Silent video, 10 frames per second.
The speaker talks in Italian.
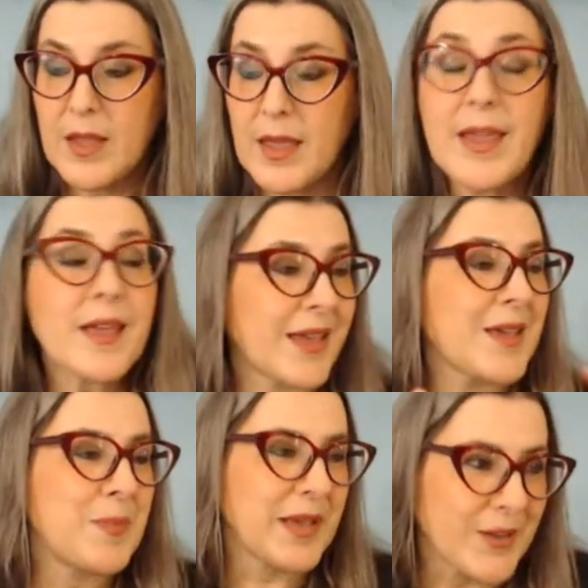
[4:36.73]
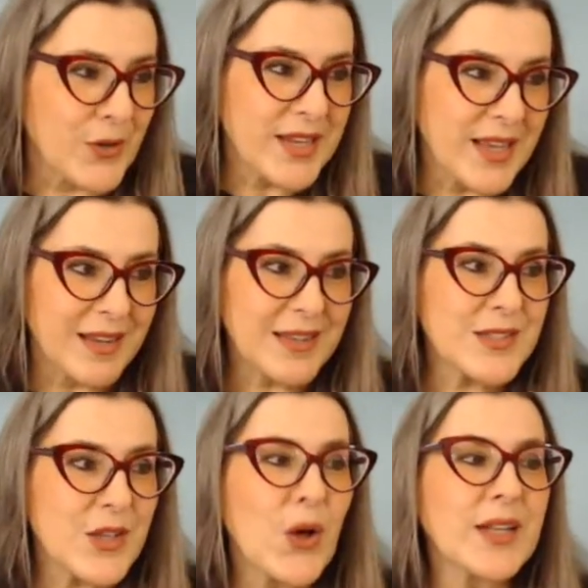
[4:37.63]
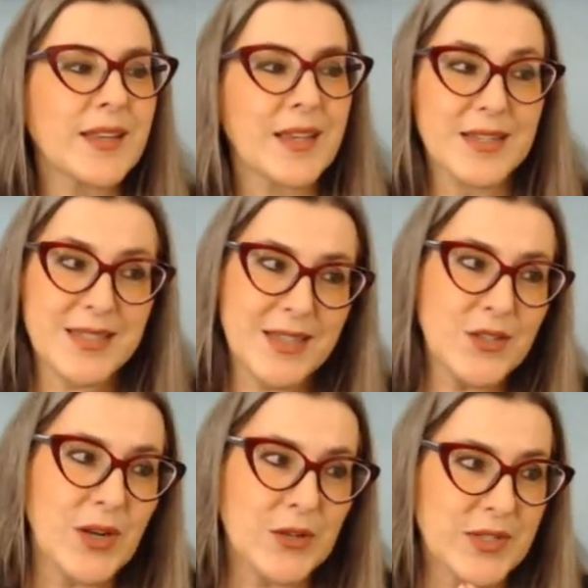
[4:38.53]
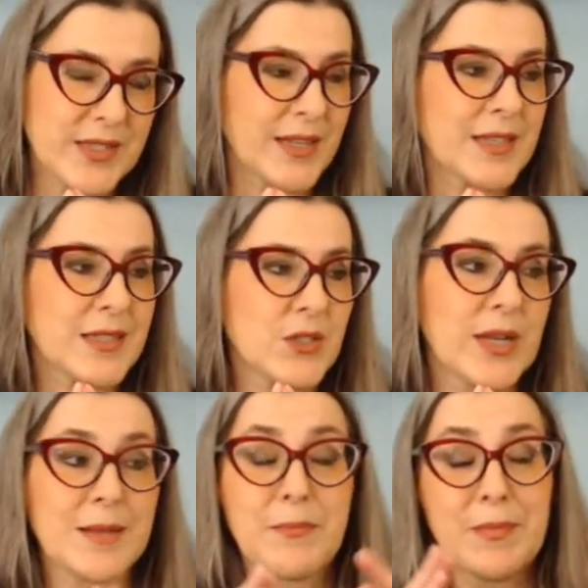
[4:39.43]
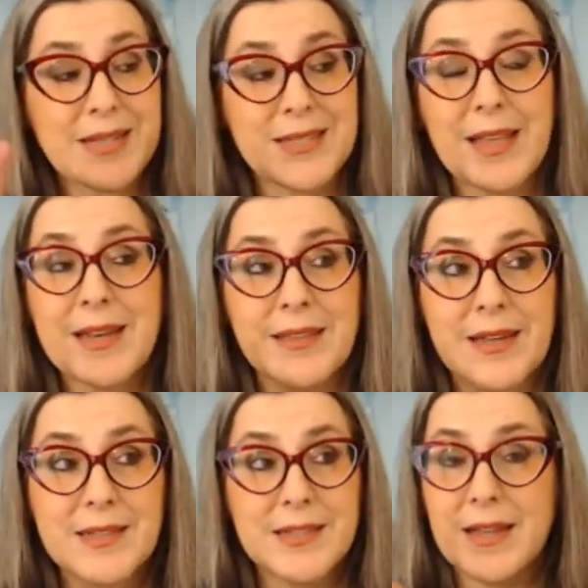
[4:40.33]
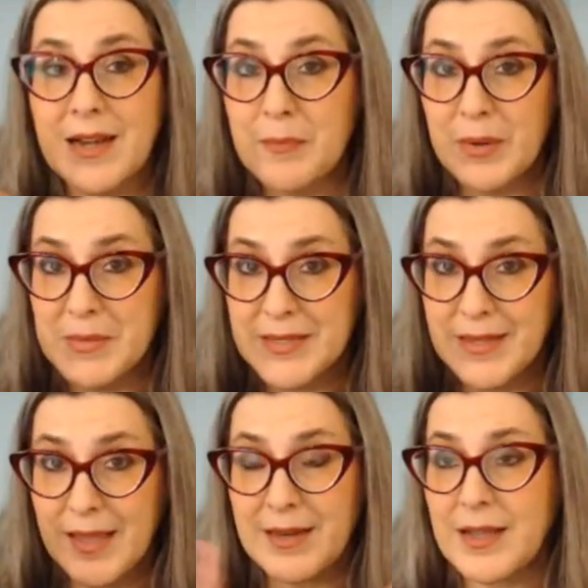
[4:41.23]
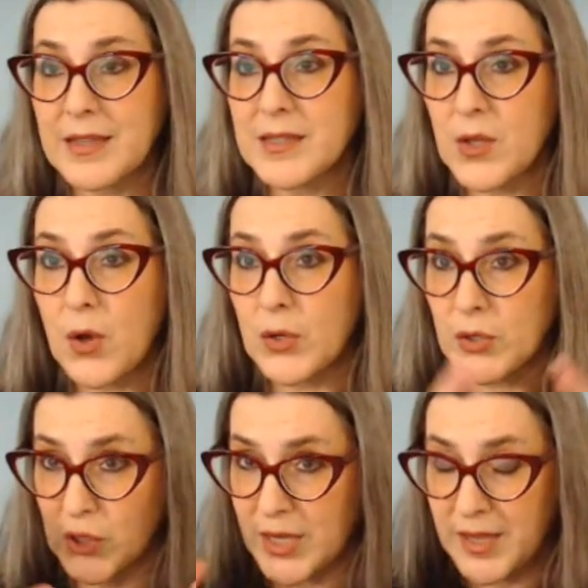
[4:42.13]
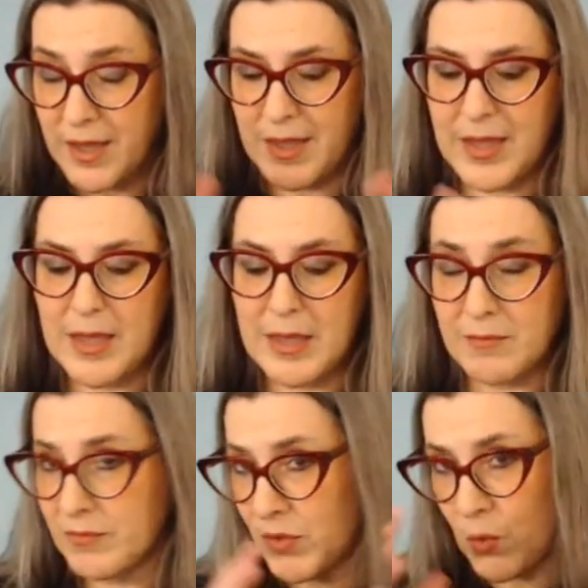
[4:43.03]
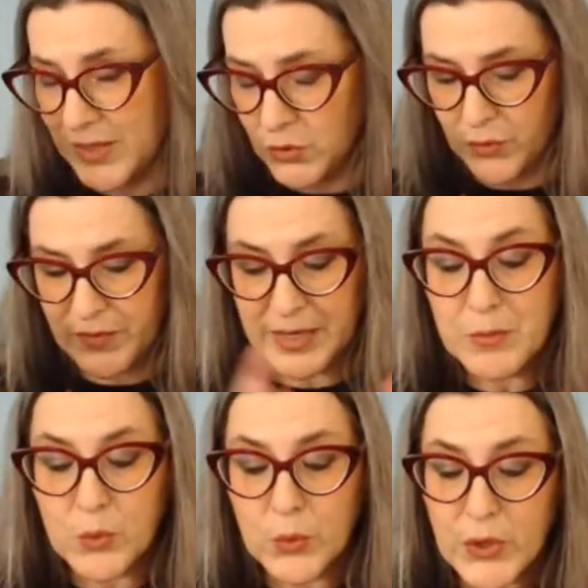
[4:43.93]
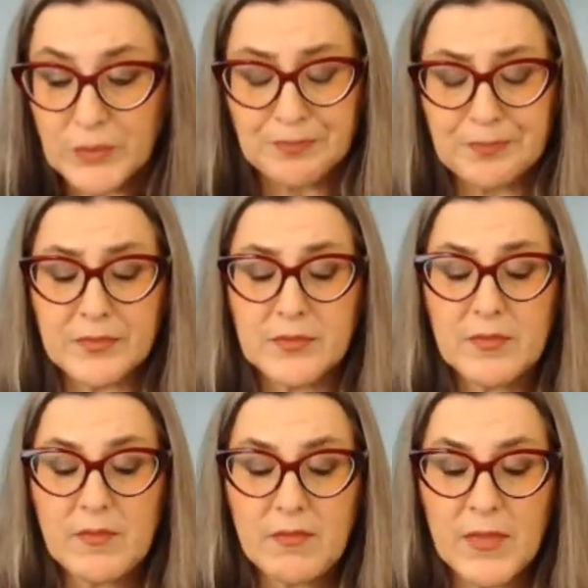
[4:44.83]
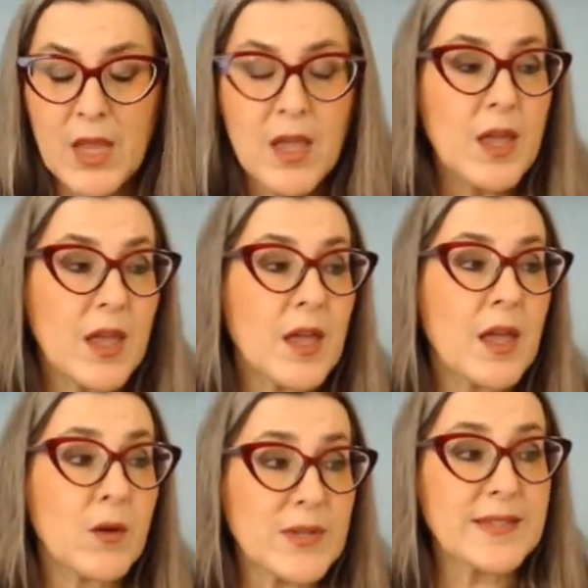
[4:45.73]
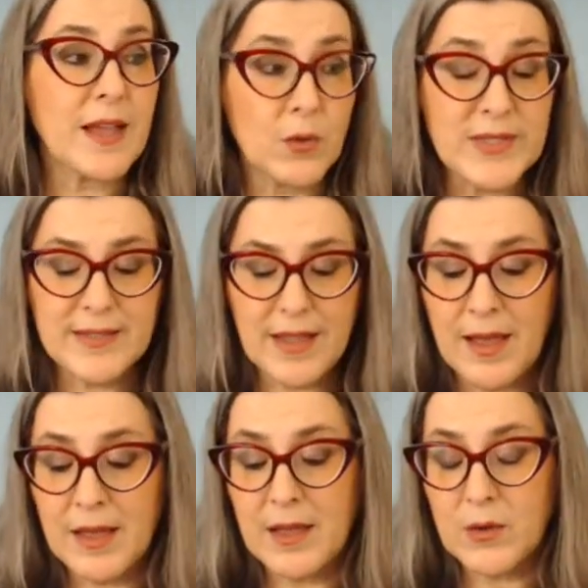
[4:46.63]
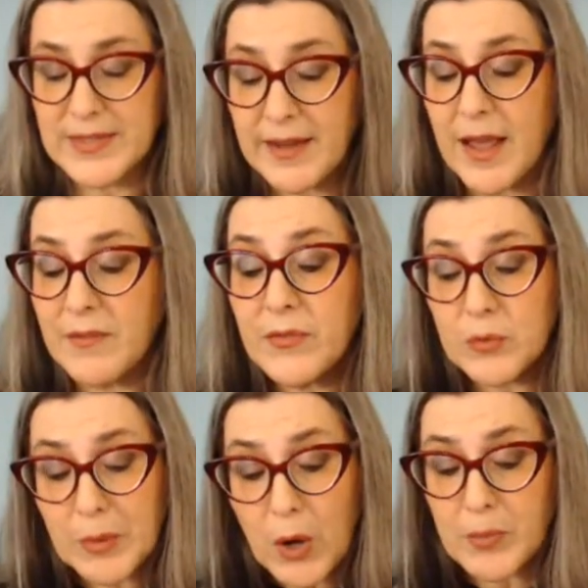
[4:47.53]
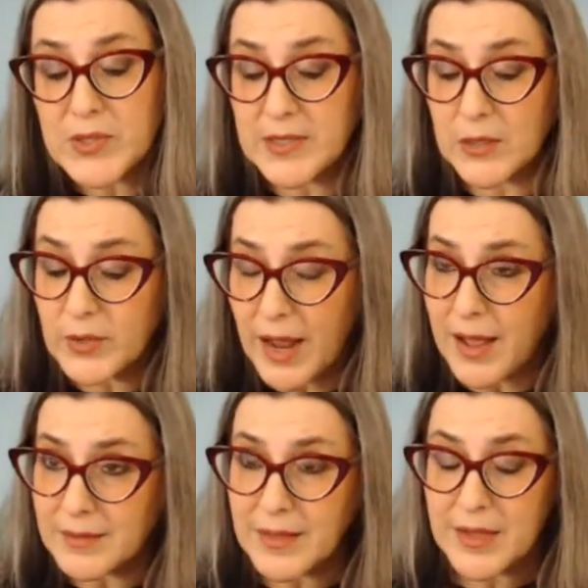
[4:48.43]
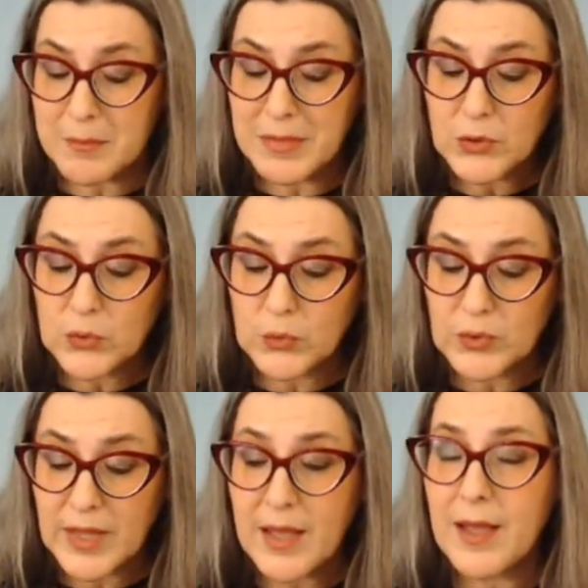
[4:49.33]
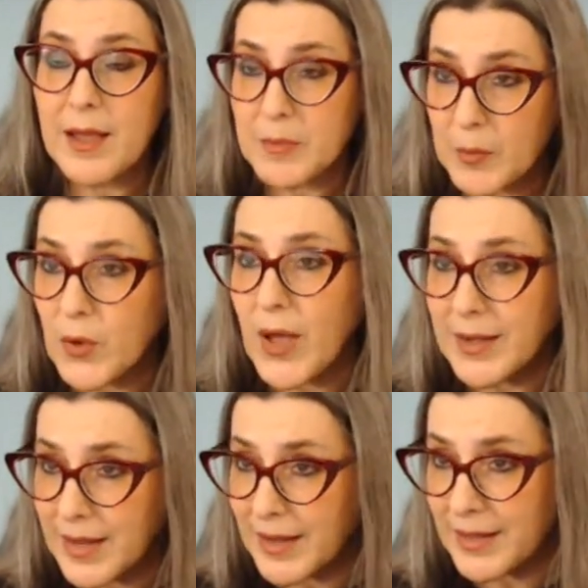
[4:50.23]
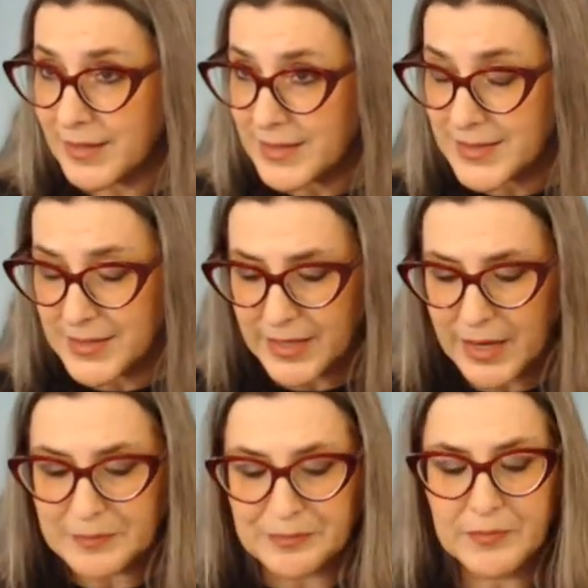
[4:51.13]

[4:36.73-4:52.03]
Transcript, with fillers: e che, che, per ironia della sorte, essendo la costellazione la, la stella della sera, la prima stella che sorge eh, quando viene buio, e questa, questa, questa, nave fu proprio silurata e abbattuta proprio al calar della sera.